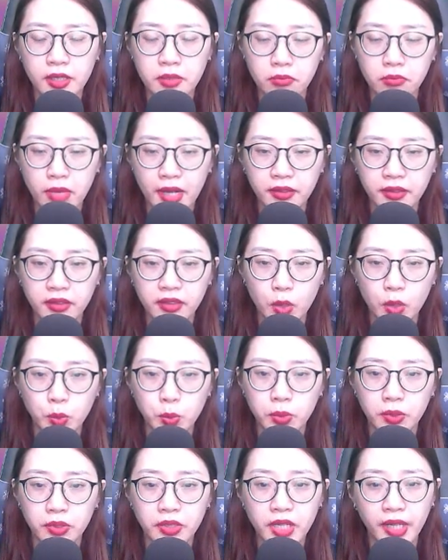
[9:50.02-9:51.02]
bằng không
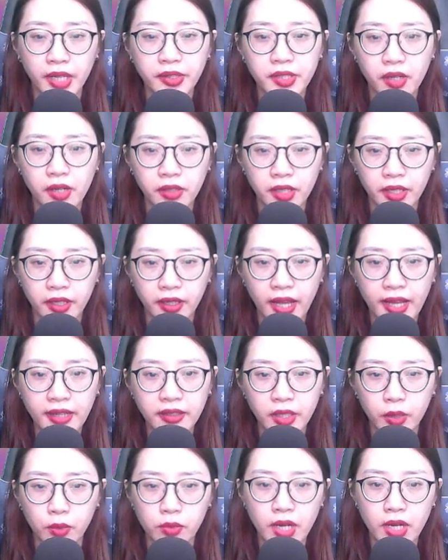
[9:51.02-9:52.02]
để cho người khác
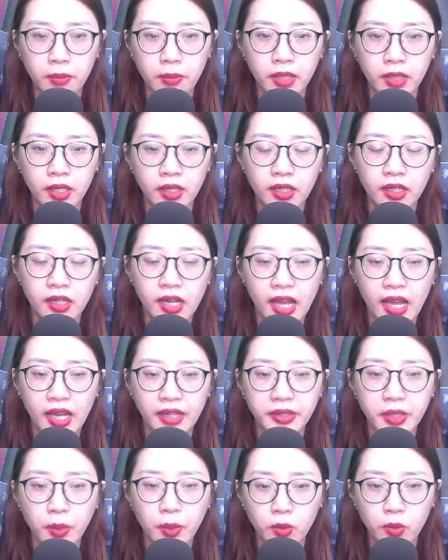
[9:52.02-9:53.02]
hiểu lầm là
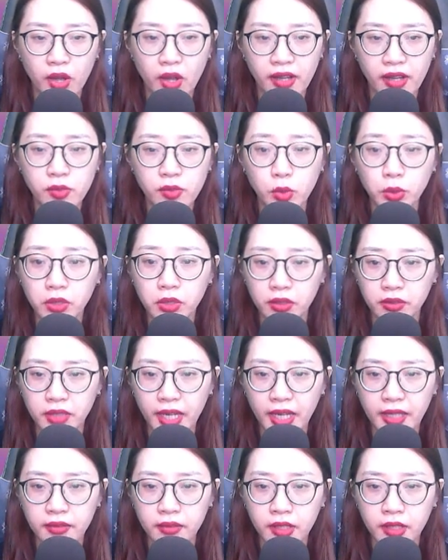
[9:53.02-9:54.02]
đồng lõa của Từ
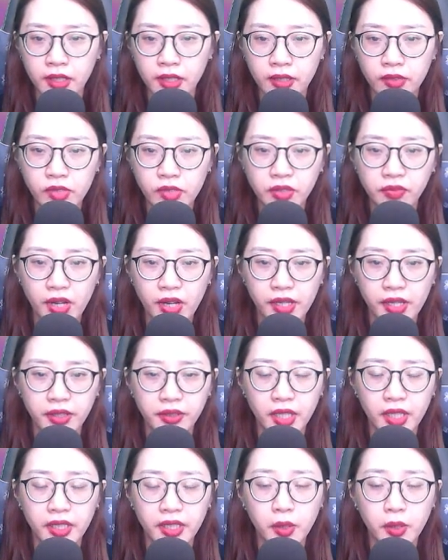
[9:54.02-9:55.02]
Thanh, như vậy
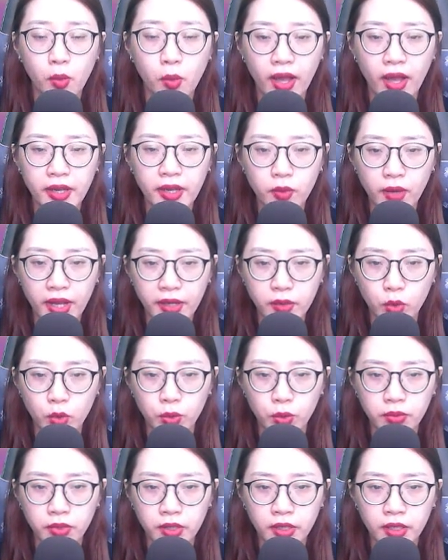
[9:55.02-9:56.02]
thì quá oan uổng.